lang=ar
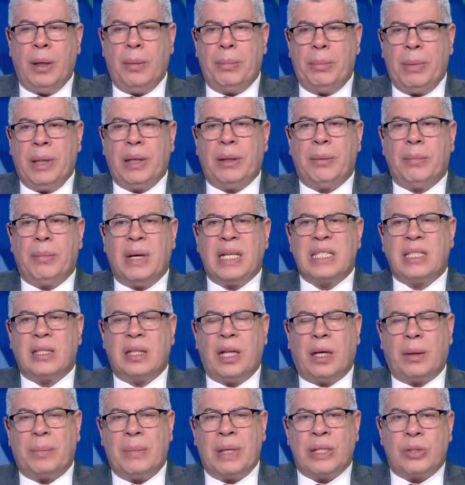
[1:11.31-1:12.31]
من
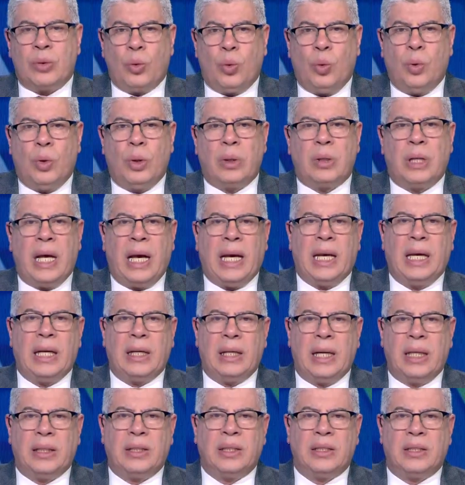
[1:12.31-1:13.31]
مصدر مسؤول
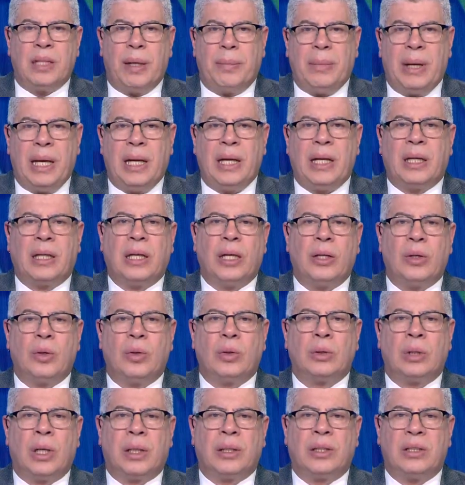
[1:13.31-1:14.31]
داخل نادي الزمالك ان
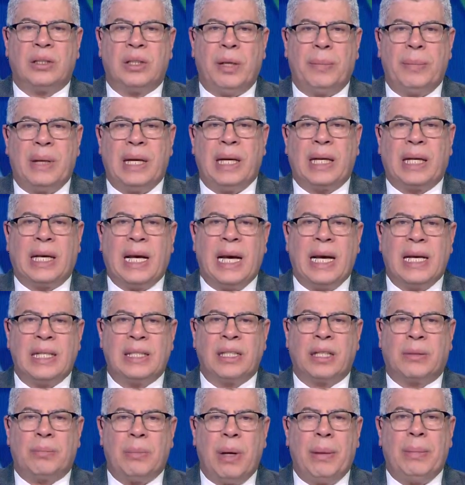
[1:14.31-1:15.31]
اداره الزمالك
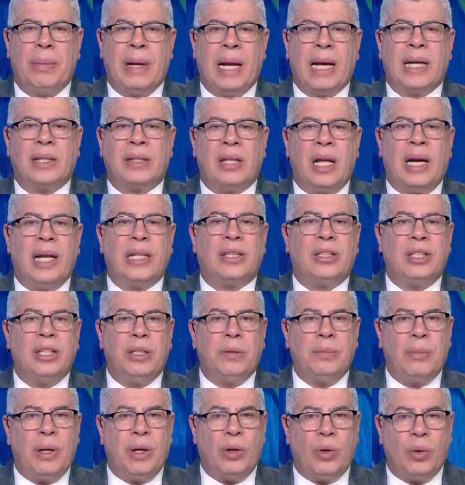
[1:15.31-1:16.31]
جهزت مبلغ
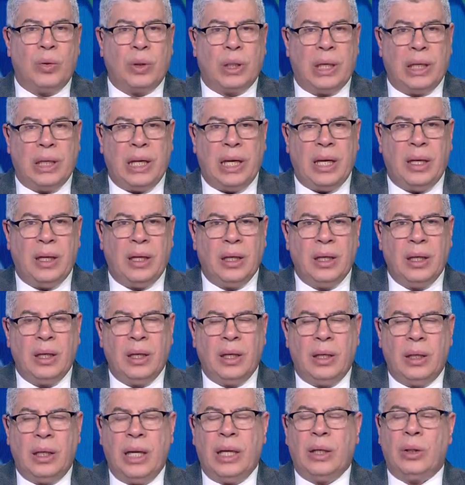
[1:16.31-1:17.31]
30 مليون جنيه
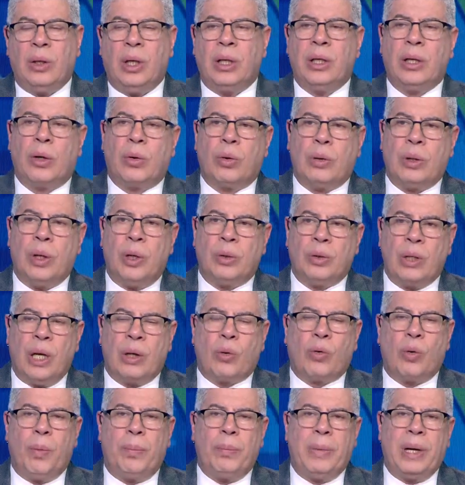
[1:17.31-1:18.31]
لان احنا كنا قلنا
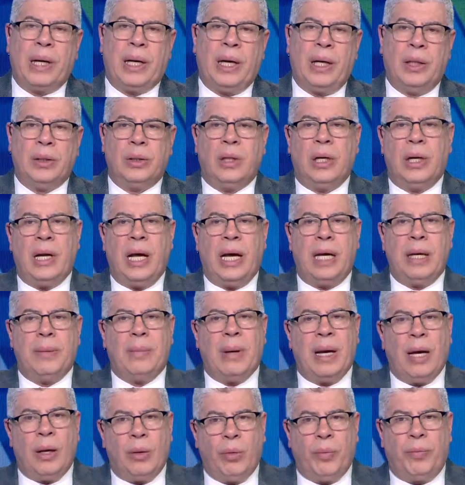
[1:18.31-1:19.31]
لكم امبارح ان
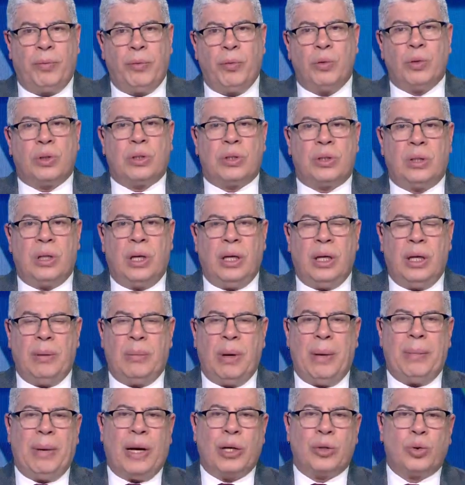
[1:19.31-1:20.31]
اللعيبه قالوا فلوس آه،
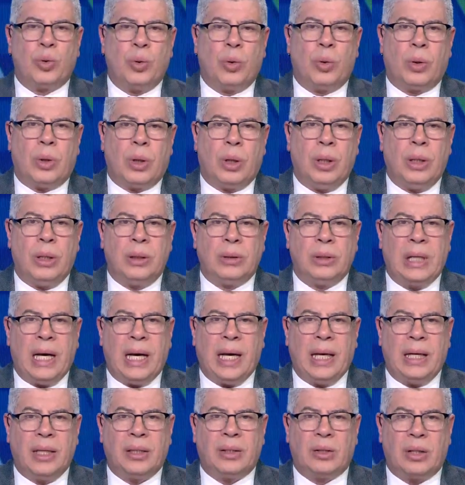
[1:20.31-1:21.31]
امام عاشور آه،
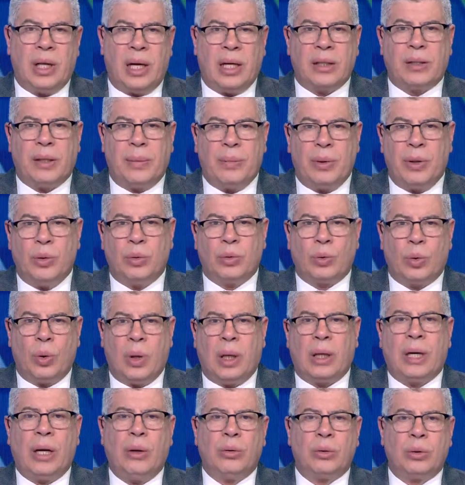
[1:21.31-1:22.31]
دخلت 3 مليون
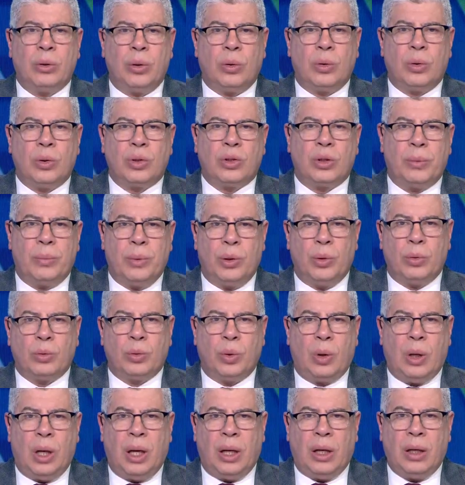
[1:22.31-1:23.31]
دولار او 2.5 مليون
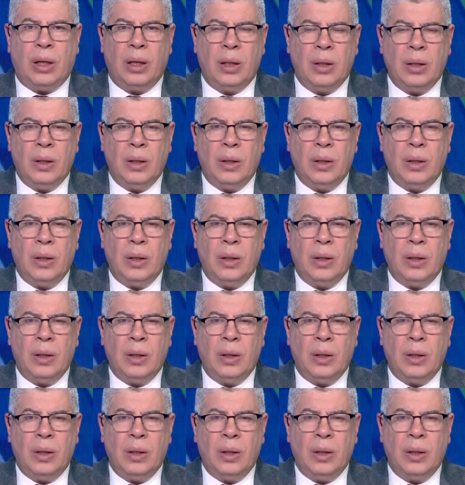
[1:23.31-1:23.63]
دولار